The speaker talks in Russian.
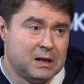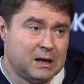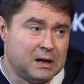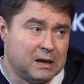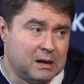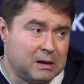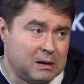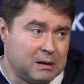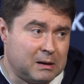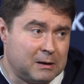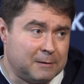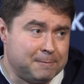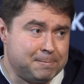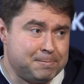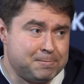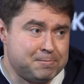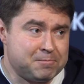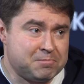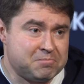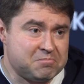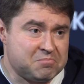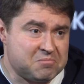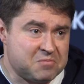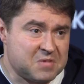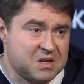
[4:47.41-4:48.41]
Э,
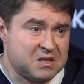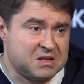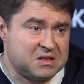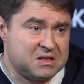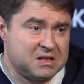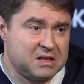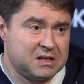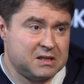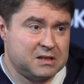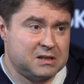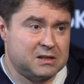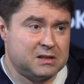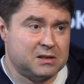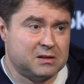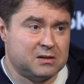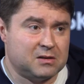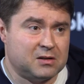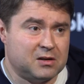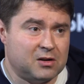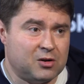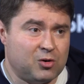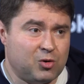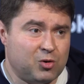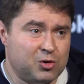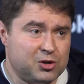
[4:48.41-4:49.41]
здесь
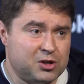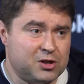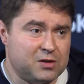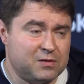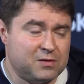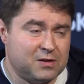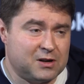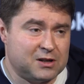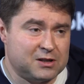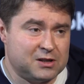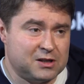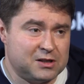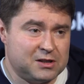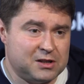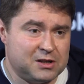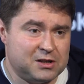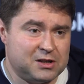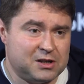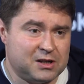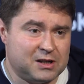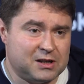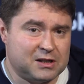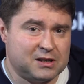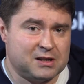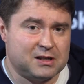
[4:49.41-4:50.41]
э, очень важно
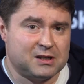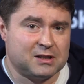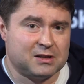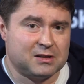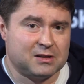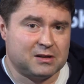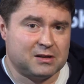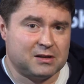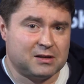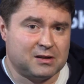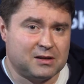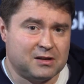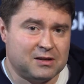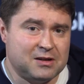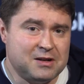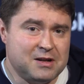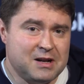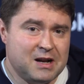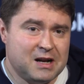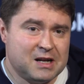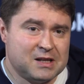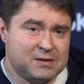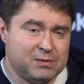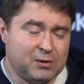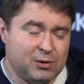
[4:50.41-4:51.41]
сейчас э,
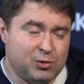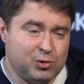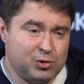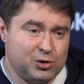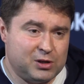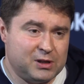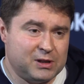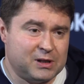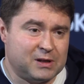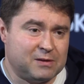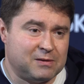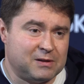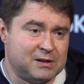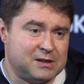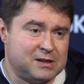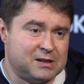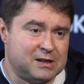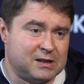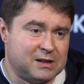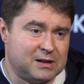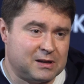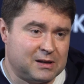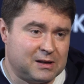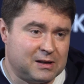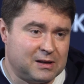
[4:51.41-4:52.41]

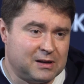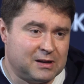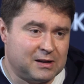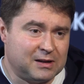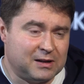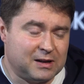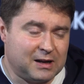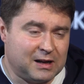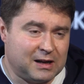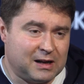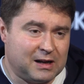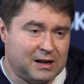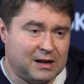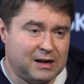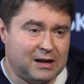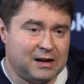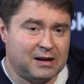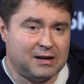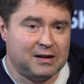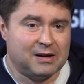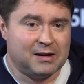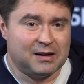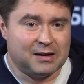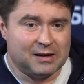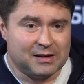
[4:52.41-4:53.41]
сфокусироваться
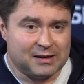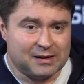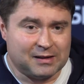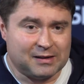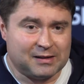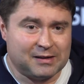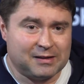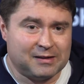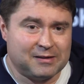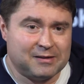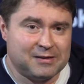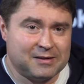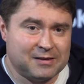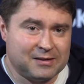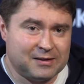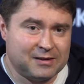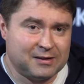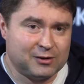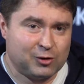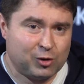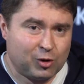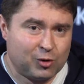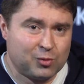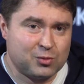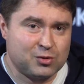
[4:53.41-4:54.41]
на э,
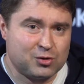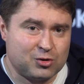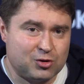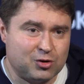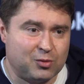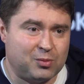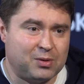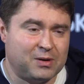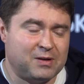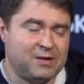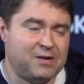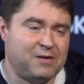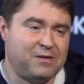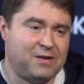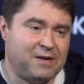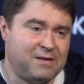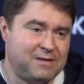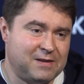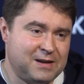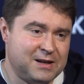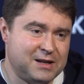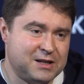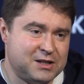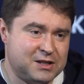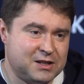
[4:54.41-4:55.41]
том, чтобы
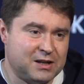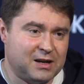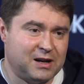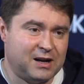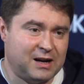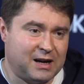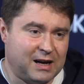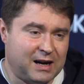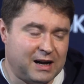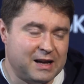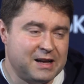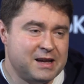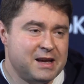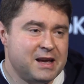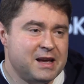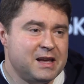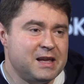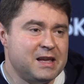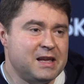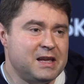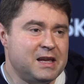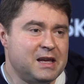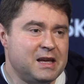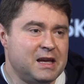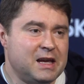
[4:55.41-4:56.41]
вовлечь а,
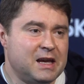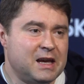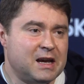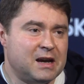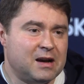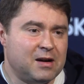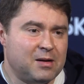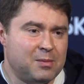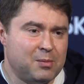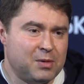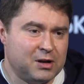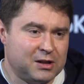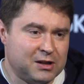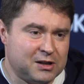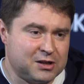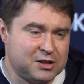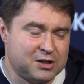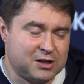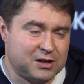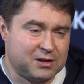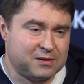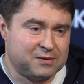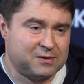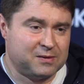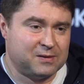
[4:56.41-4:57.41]
и
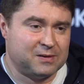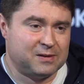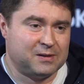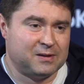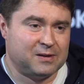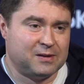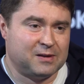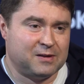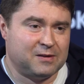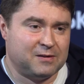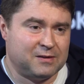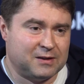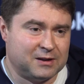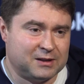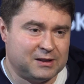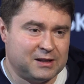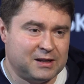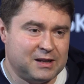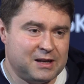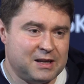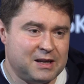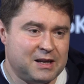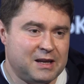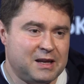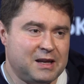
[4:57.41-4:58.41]
менеджеров Э, в
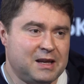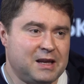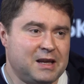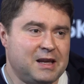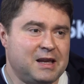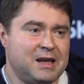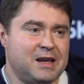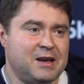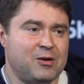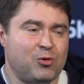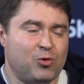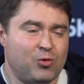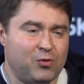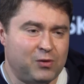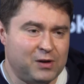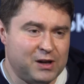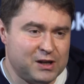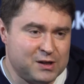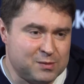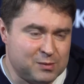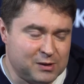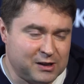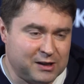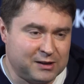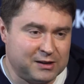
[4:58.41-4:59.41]
это и
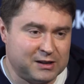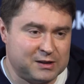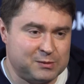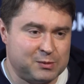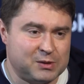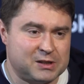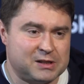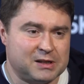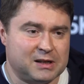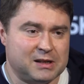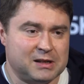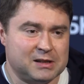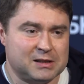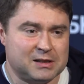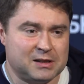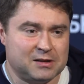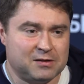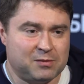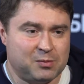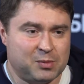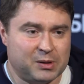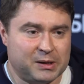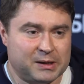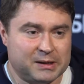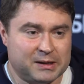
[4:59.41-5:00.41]
увлечь молодых специалистов.
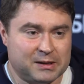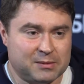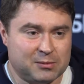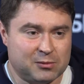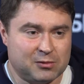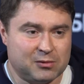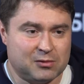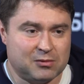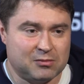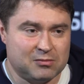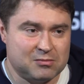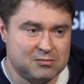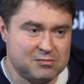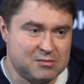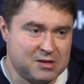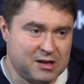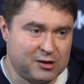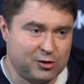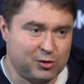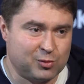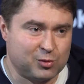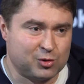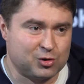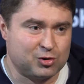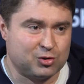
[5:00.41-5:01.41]
Поэтому я
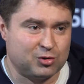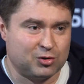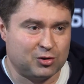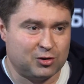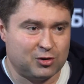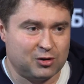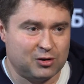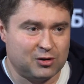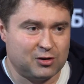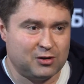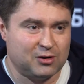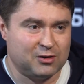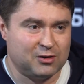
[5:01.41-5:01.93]
думаю, что